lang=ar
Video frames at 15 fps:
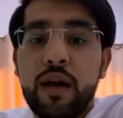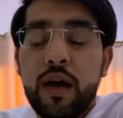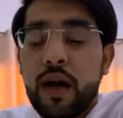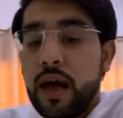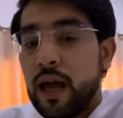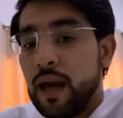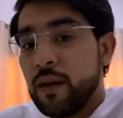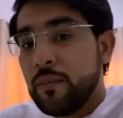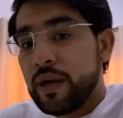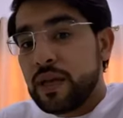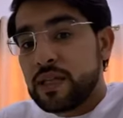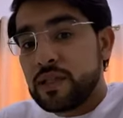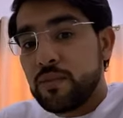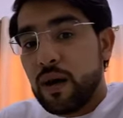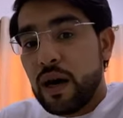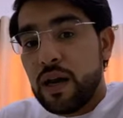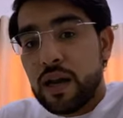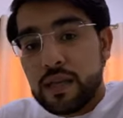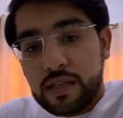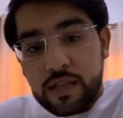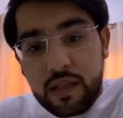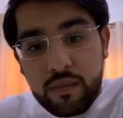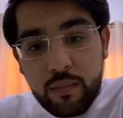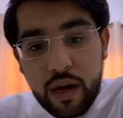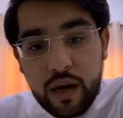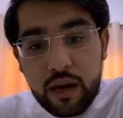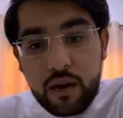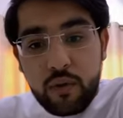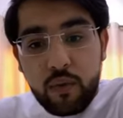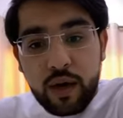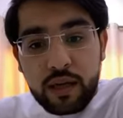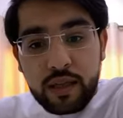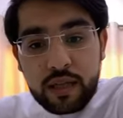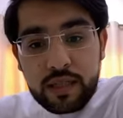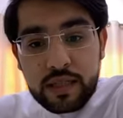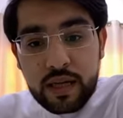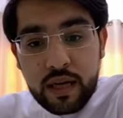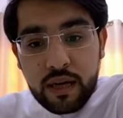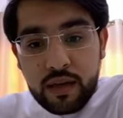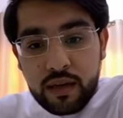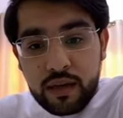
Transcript: هل بالنسبه له الاستثمار وقته الصح